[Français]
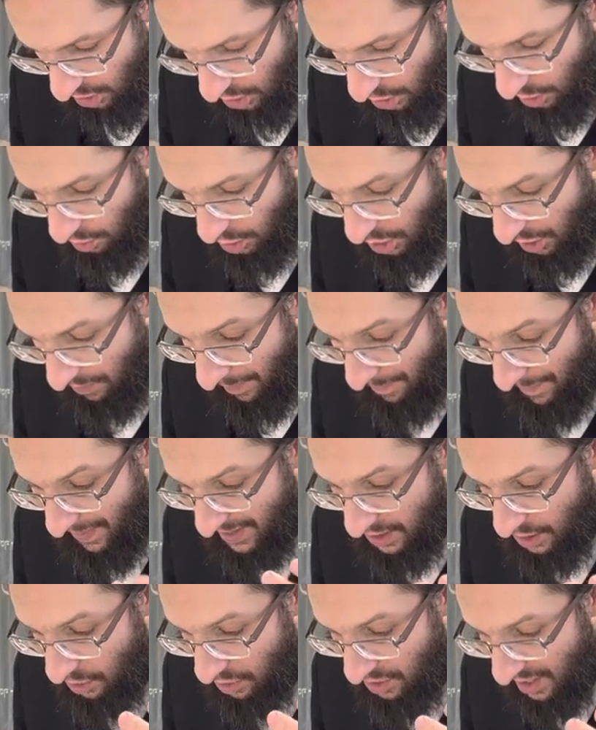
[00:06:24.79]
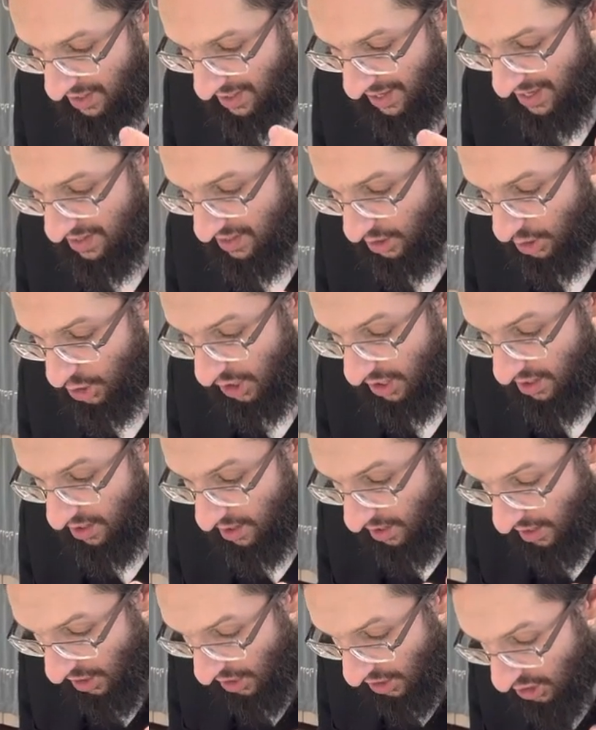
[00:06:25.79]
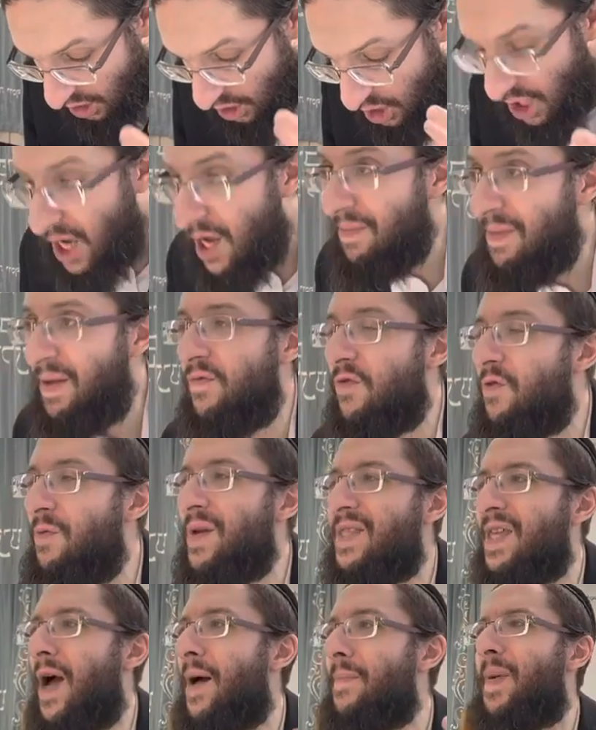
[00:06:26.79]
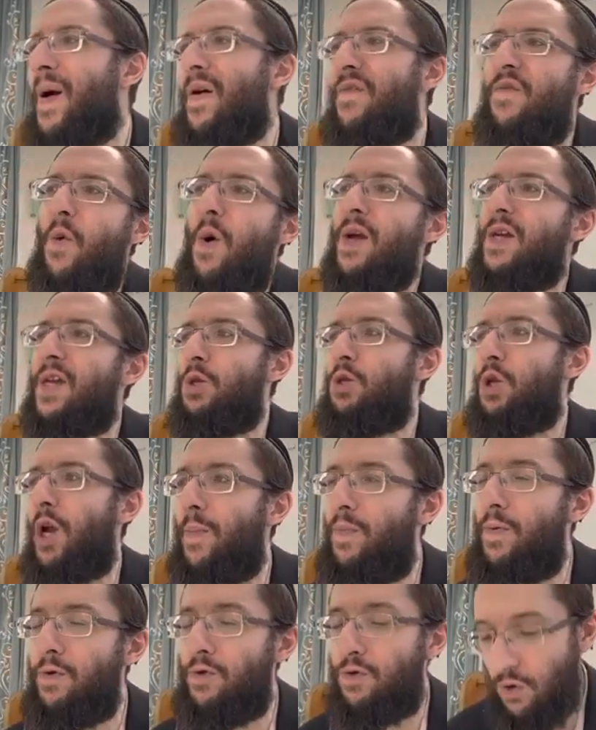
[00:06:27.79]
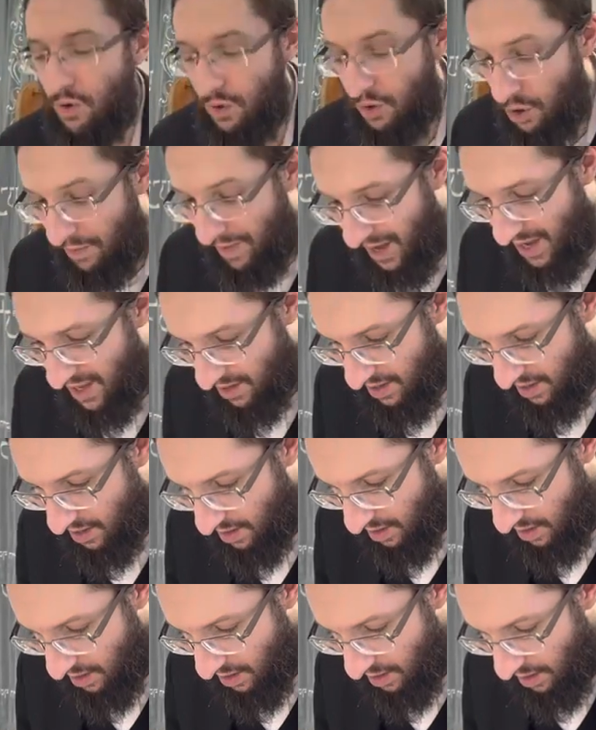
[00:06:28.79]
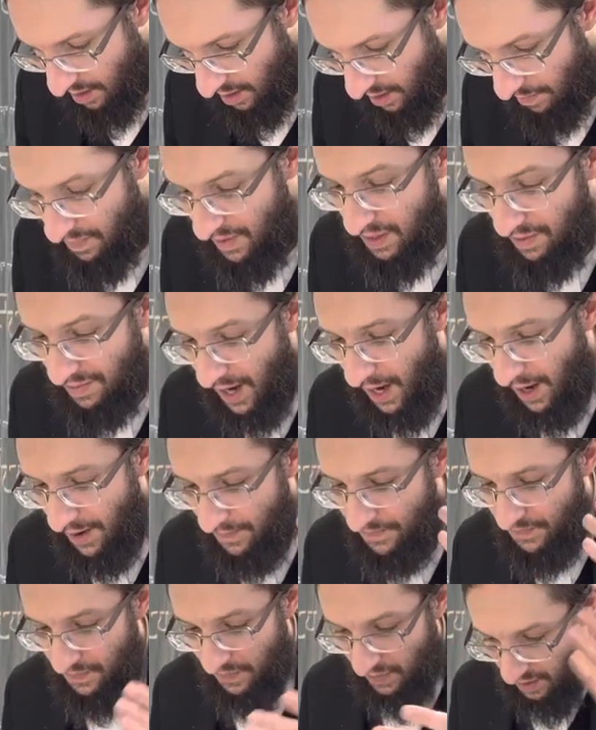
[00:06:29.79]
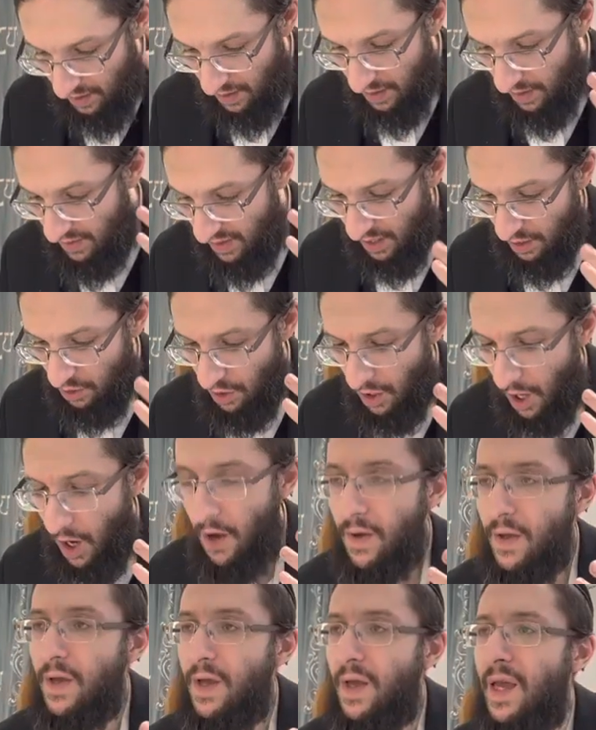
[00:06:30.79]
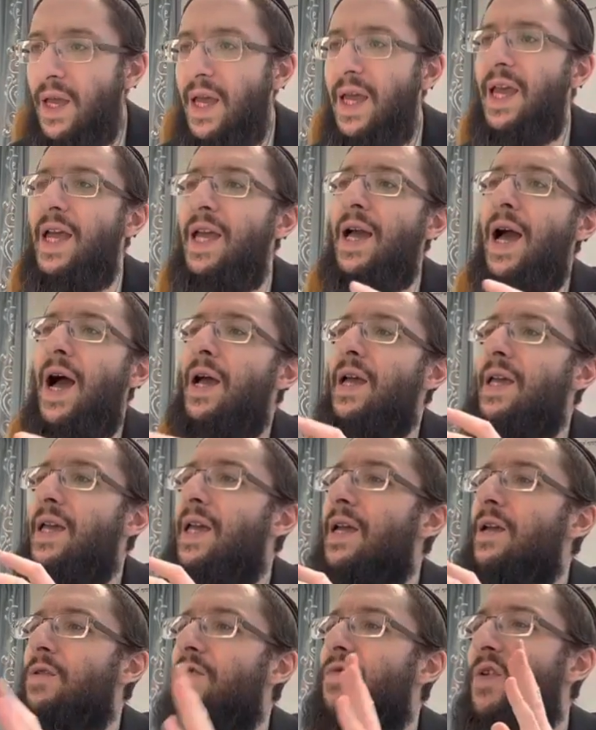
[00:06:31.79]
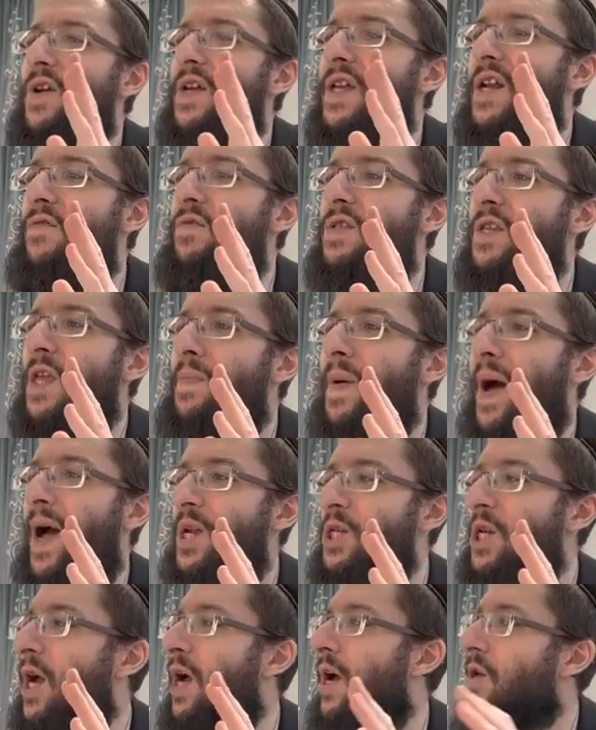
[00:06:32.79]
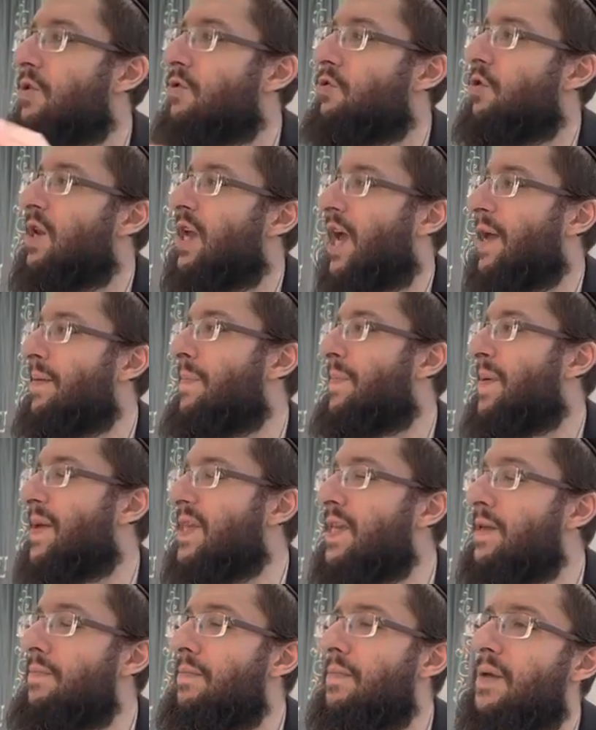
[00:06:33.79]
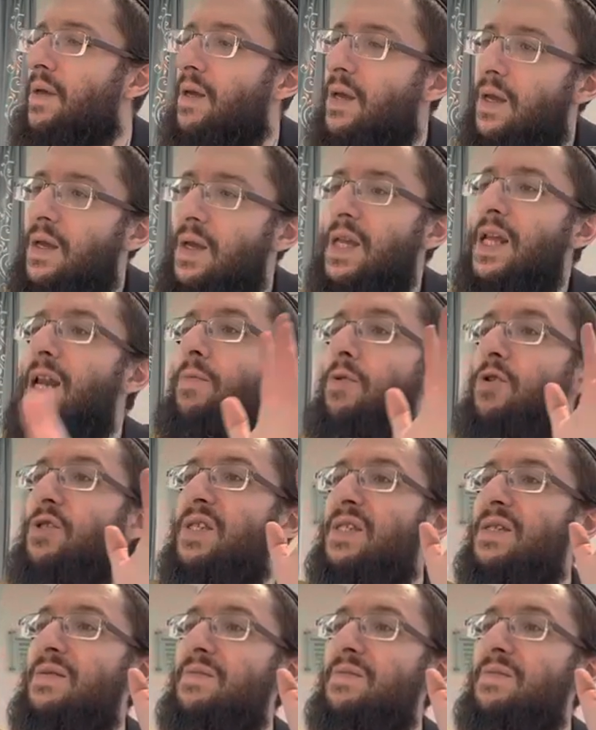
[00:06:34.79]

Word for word: Ou Shema chez Tisha vous mettez un pain froid qui a duré plus qu'une semaine. Bitmea. C'est étonnant. Et une fois qu'il a vu cette paracha de l'Echem Apanim, il a maudit